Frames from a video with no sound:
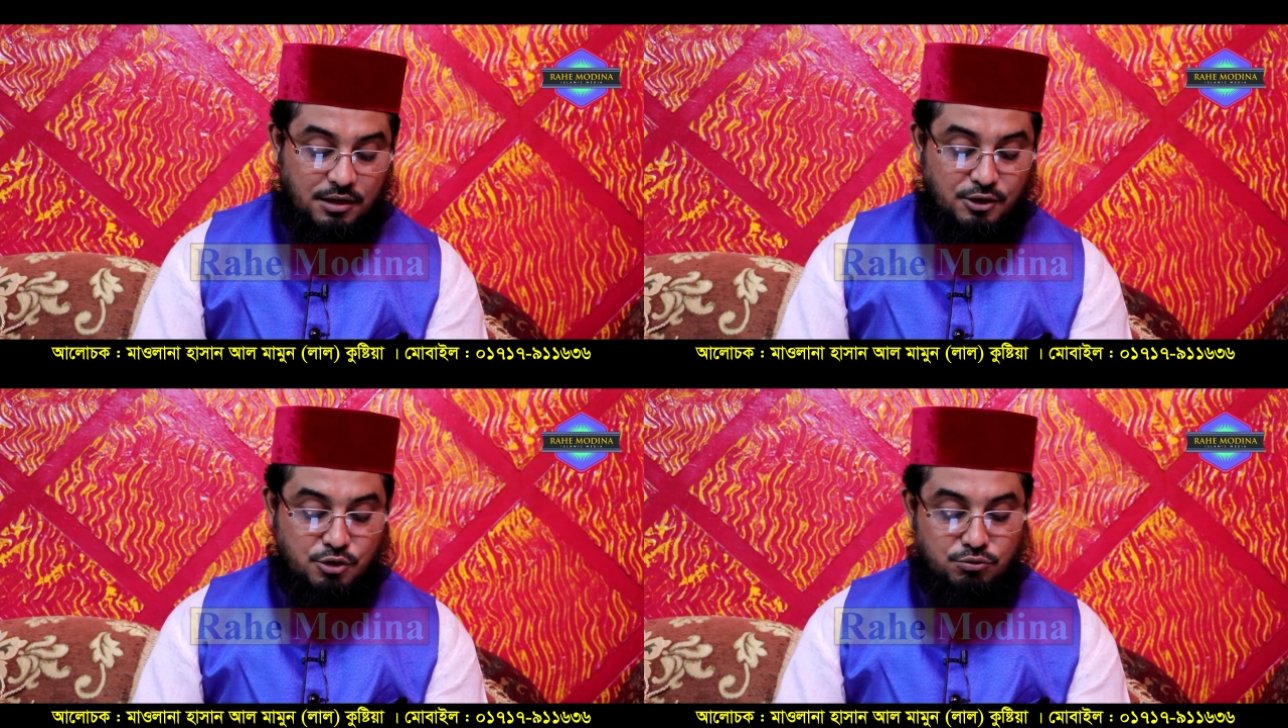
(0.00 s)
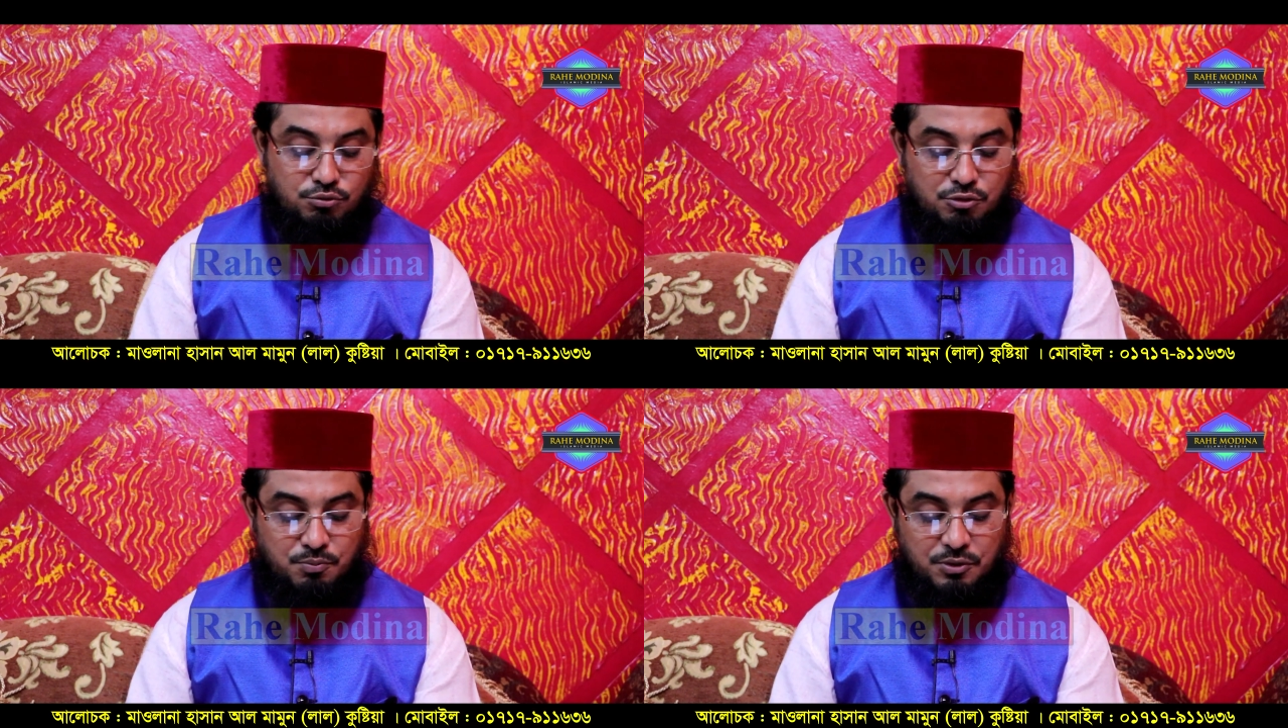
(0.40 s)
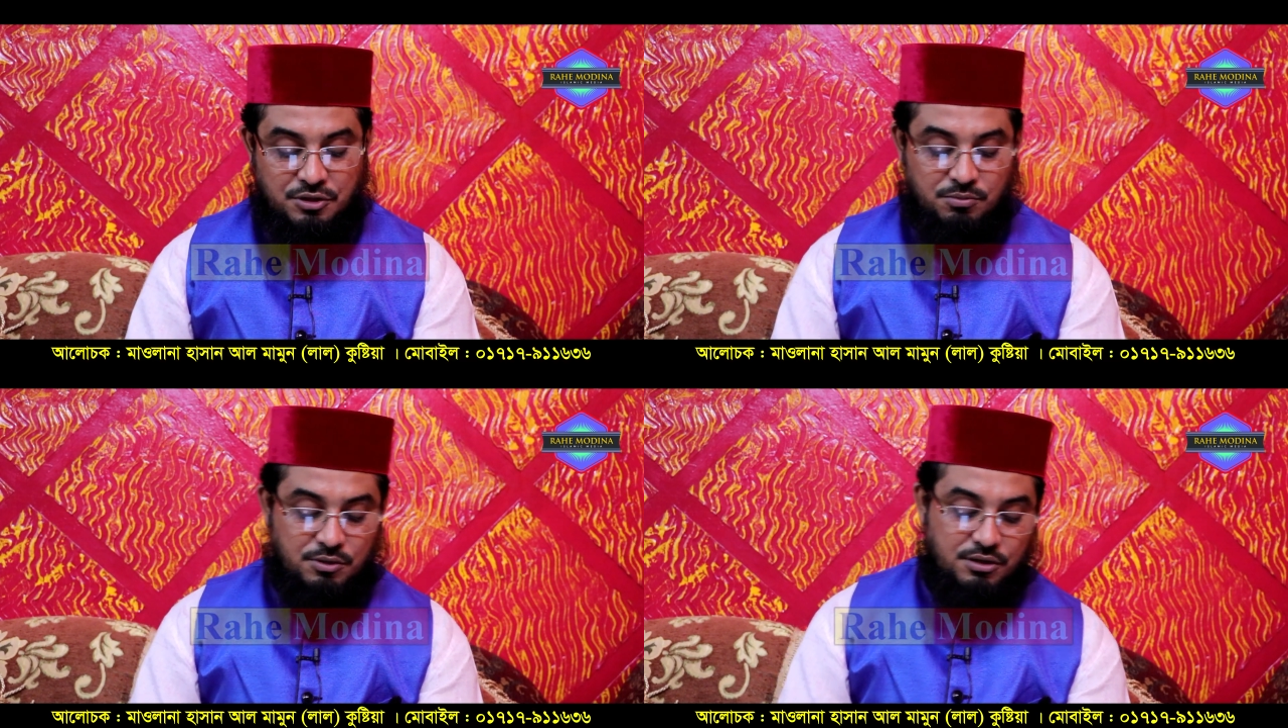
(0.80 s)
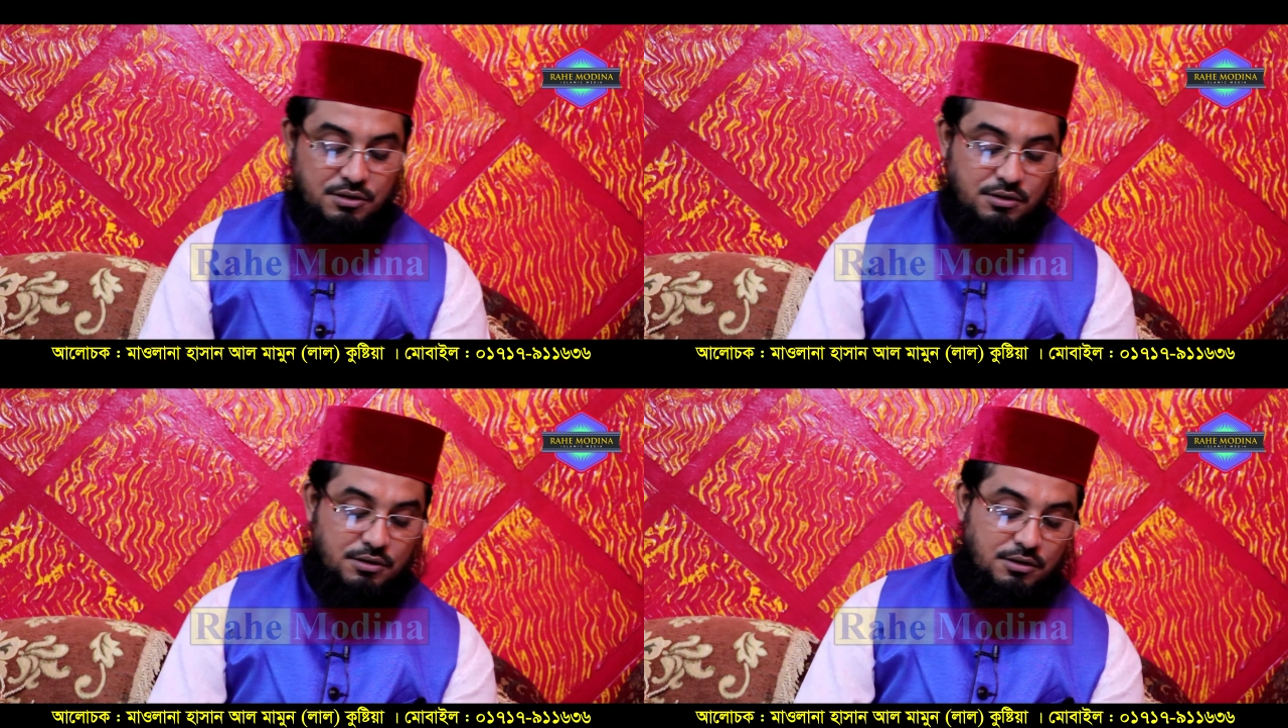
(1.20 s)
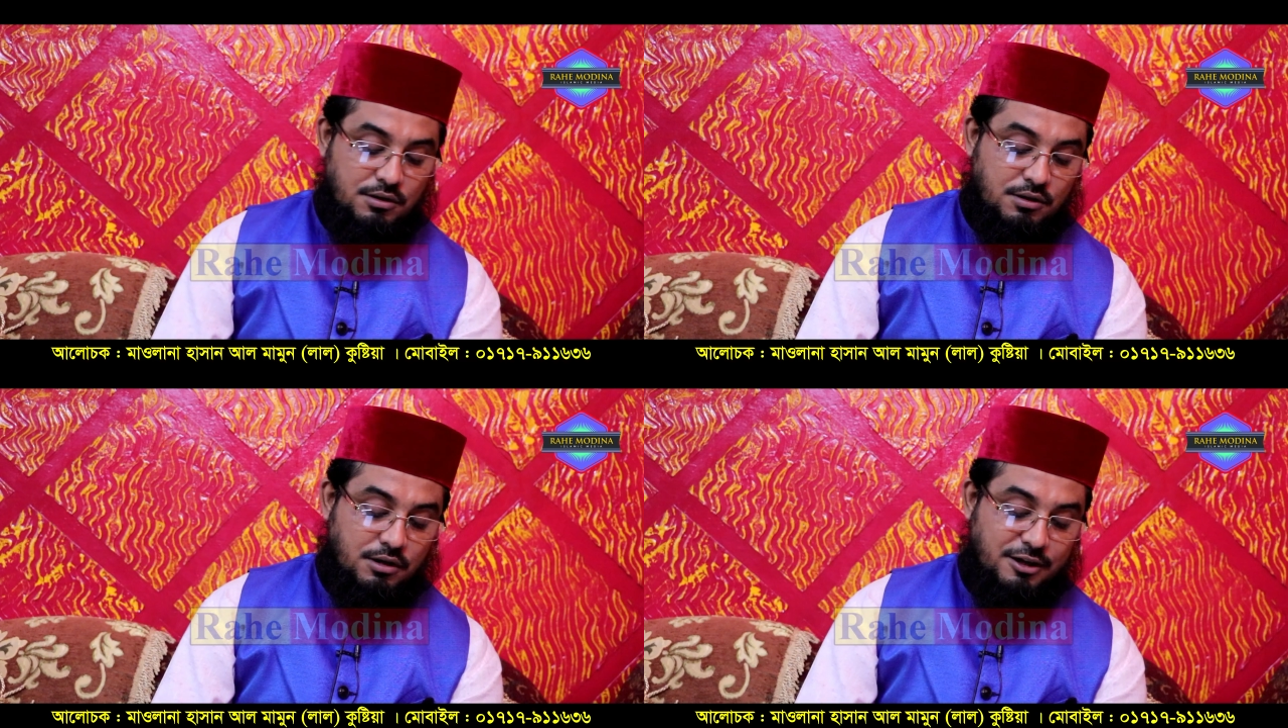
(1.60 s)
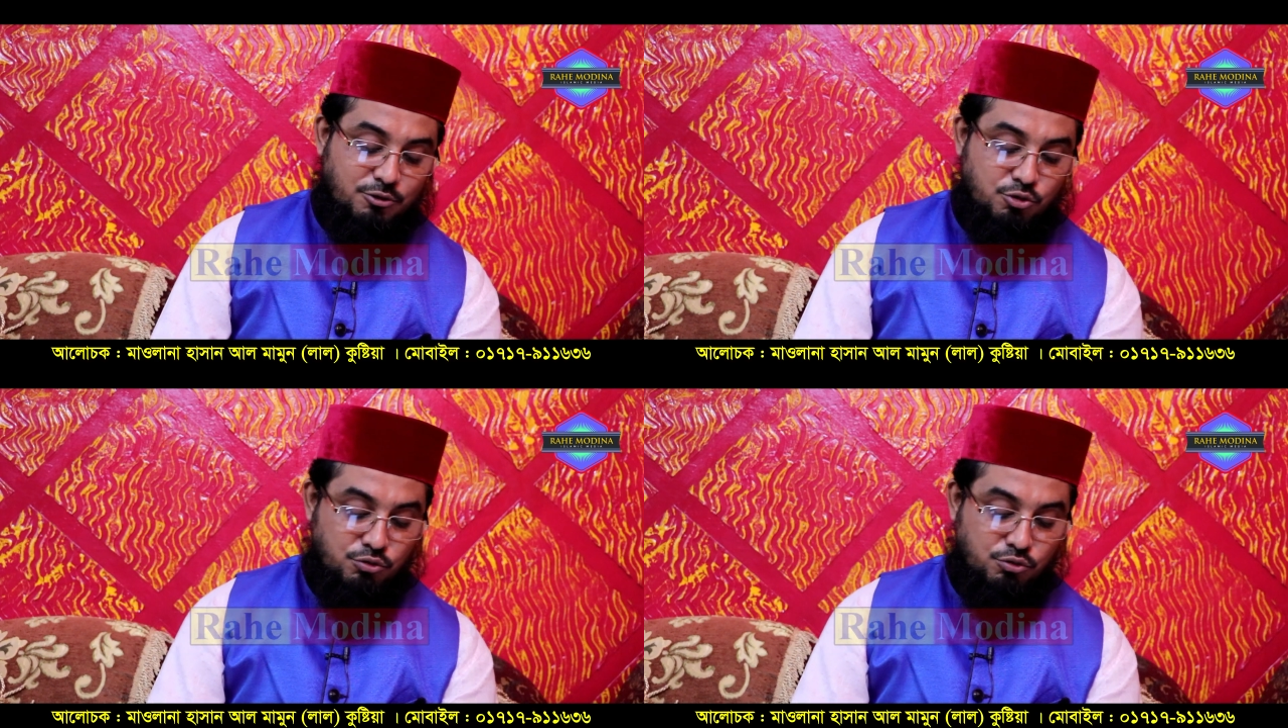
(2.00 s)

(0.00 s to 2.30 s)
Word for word: এই সুন্দর পৃথিবী এত